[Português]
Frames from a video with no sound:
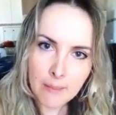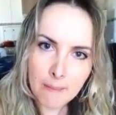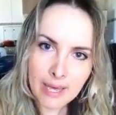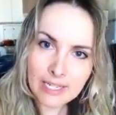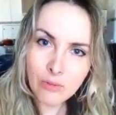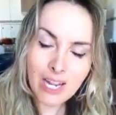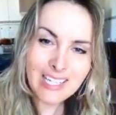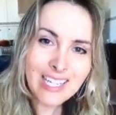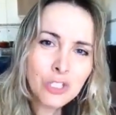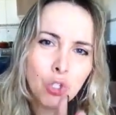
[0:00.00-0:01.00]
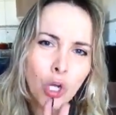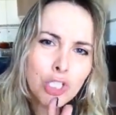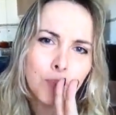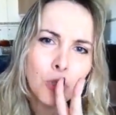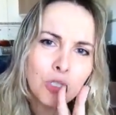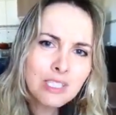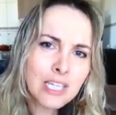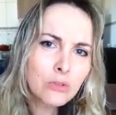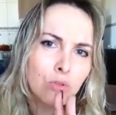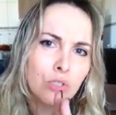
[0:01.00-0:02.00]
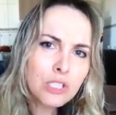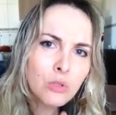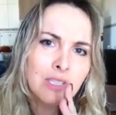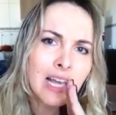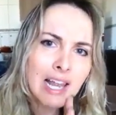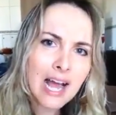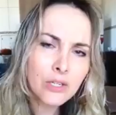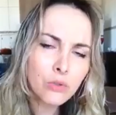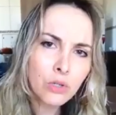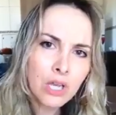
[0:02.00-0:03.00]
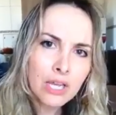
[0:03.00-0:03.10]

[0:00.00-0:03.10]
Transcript: para não ganhar nem 2% do seu salário.